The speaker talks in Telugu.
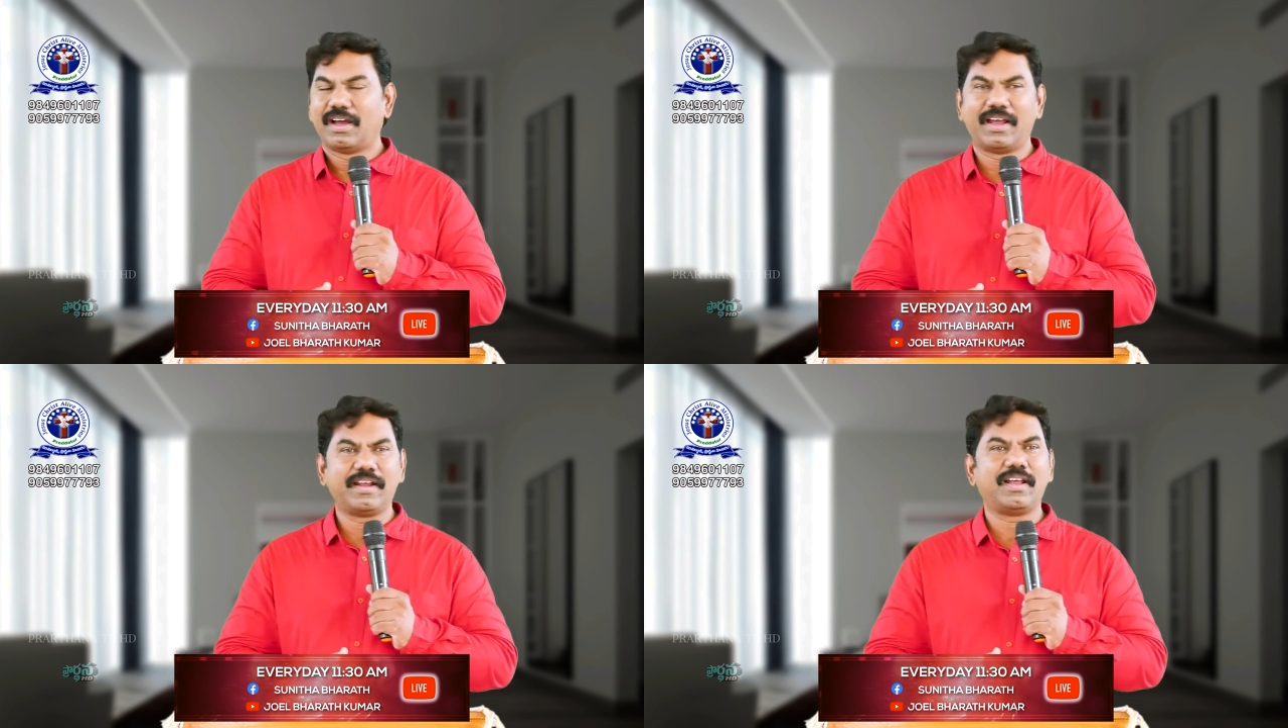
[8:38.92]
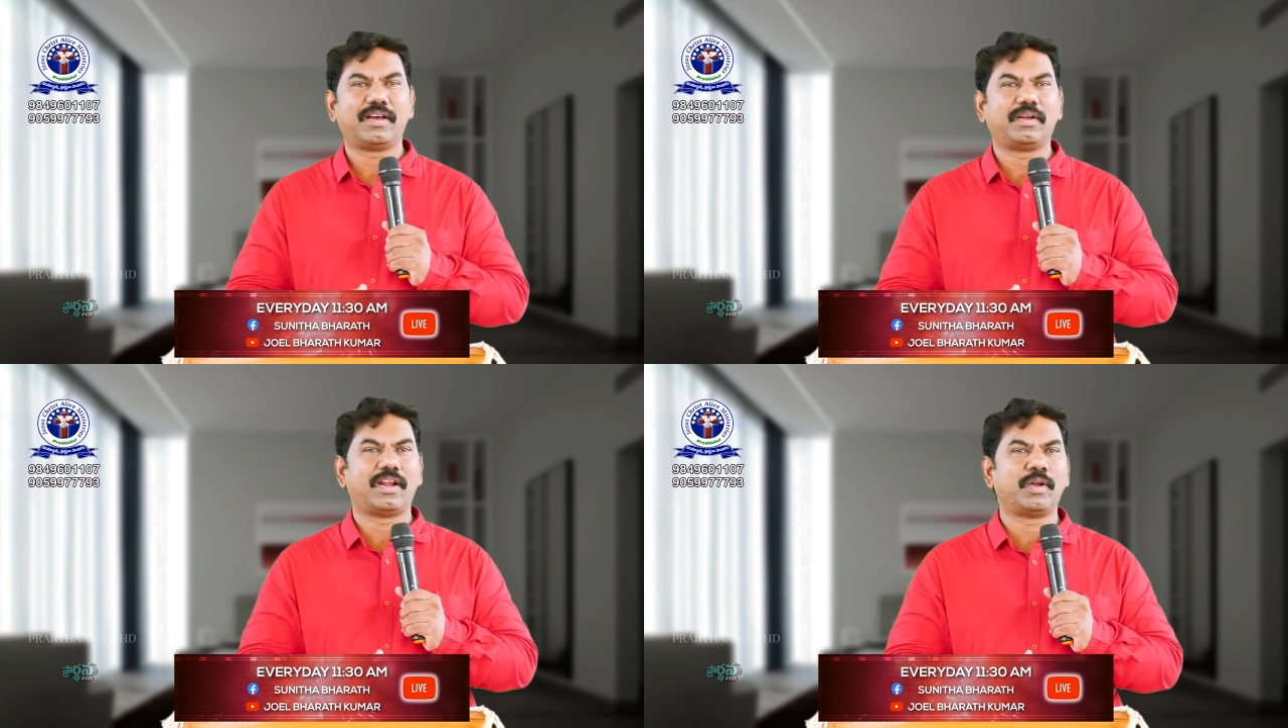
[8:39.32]
అన్నా
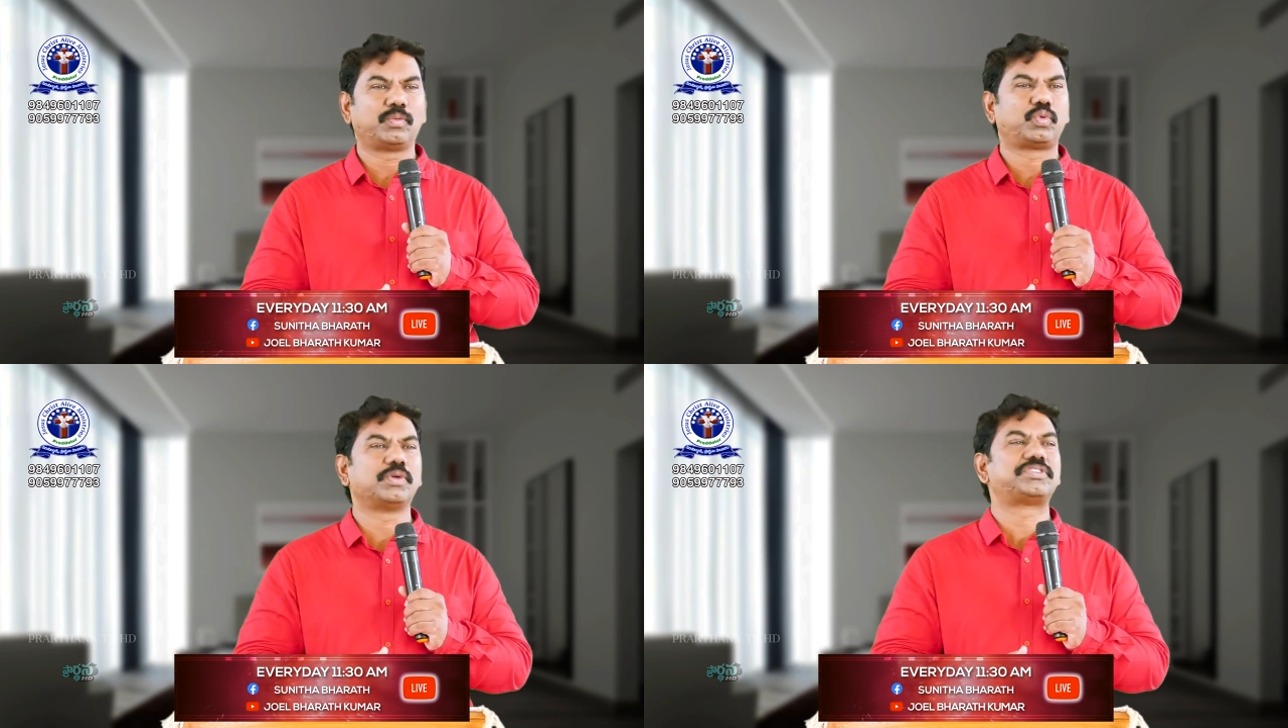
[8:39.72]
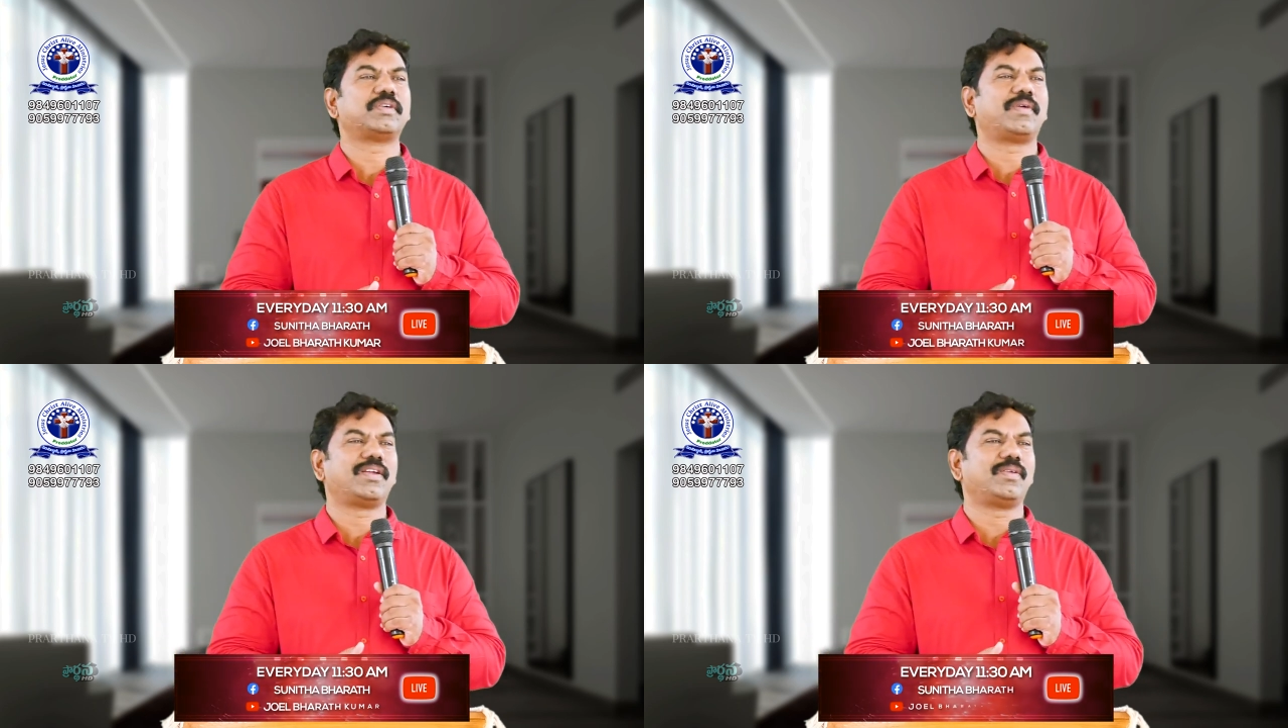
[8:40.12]
నన్ను
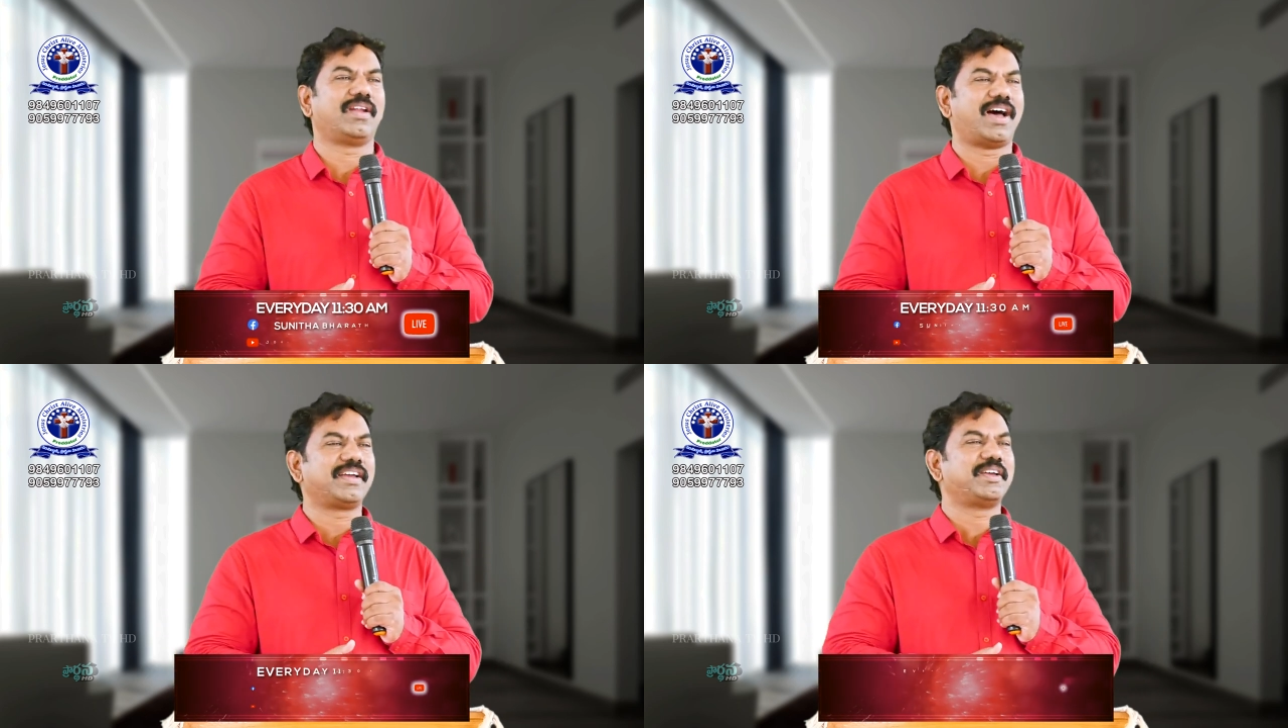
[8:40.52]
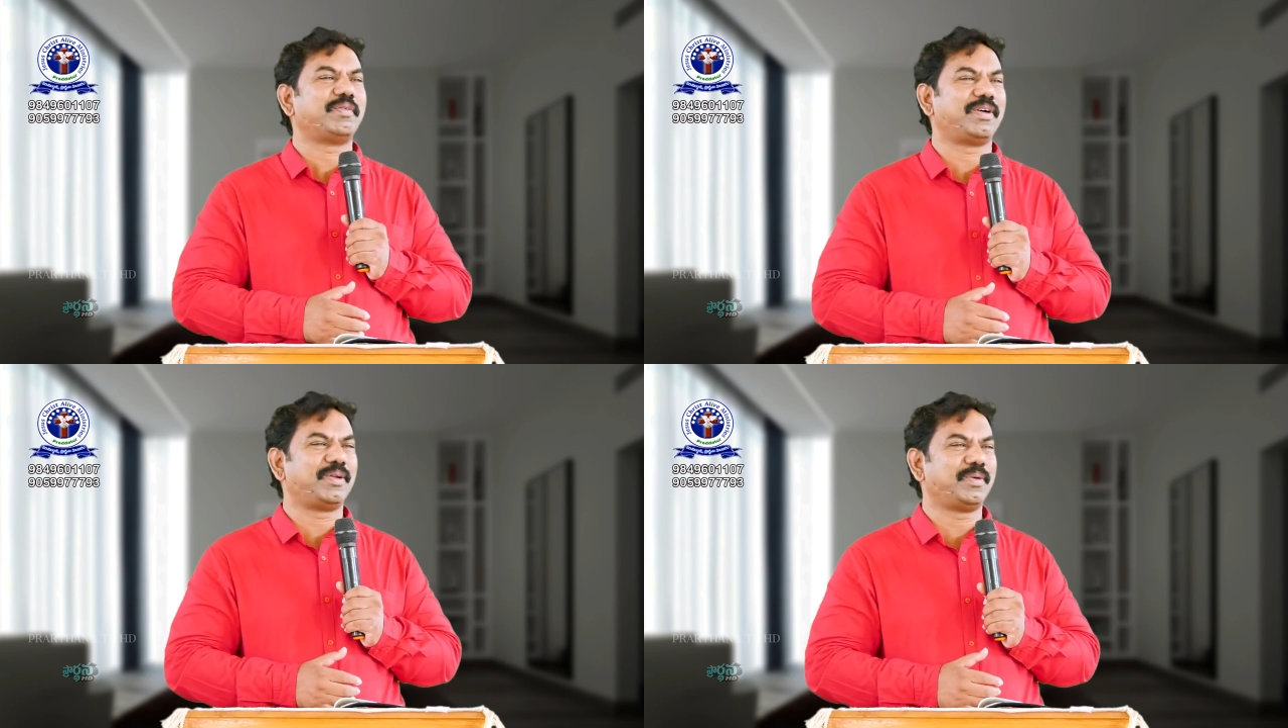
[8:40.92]
తోసేవాళ్ళు
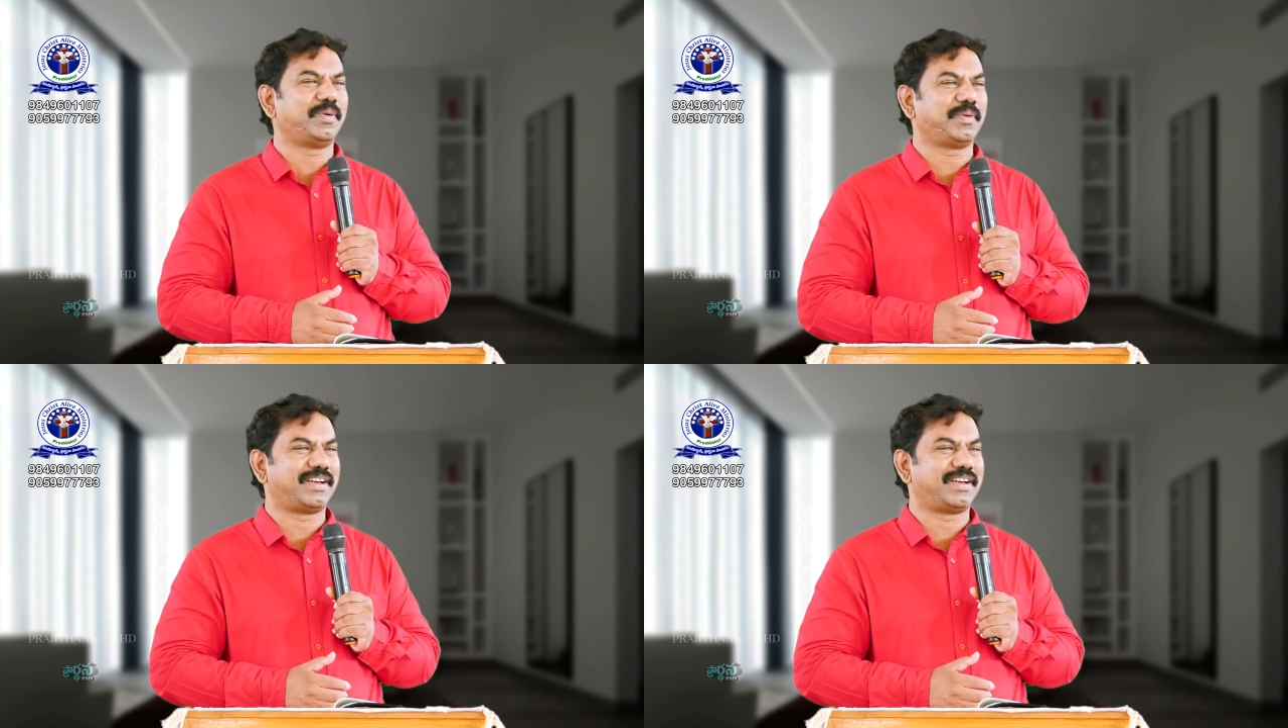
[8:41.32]
లాగేవాళ్ళు